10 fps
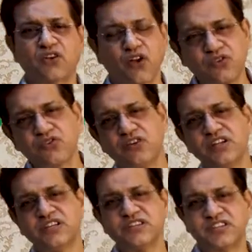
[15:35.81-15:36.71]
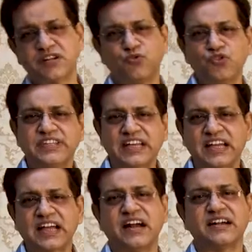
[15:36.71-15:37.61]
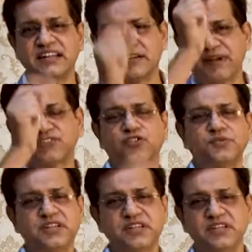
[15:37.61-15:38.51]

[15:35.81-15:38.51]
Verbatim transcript: গ্রহণ করে সেটা মূল থেকে কাণ্ডের মাধ্যমে